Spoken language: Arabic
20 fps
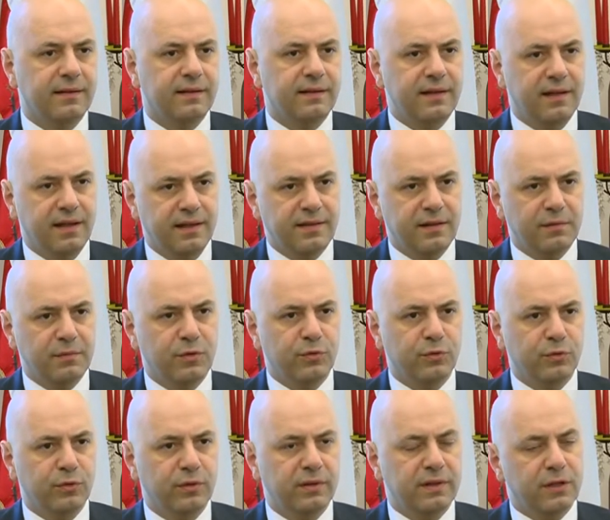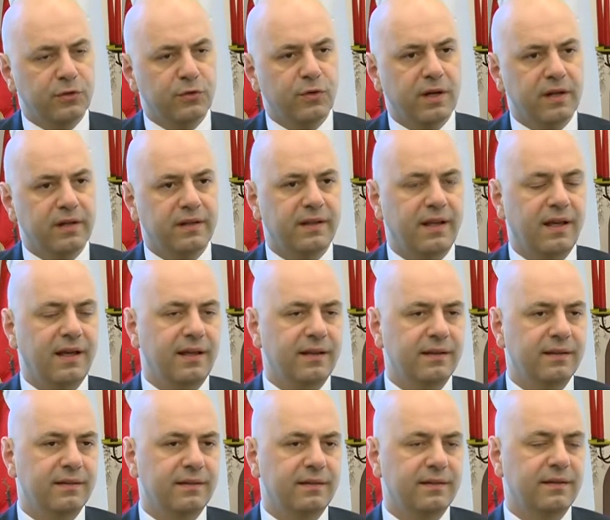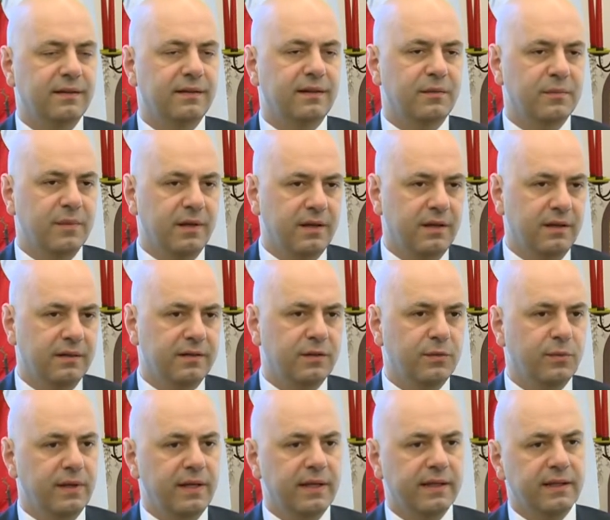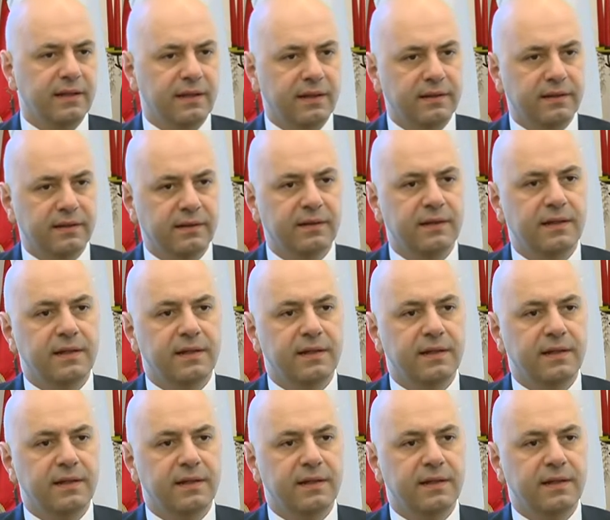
لهذا الموضوع لا تعرض احد آه، للمخاطر ولكن ايضا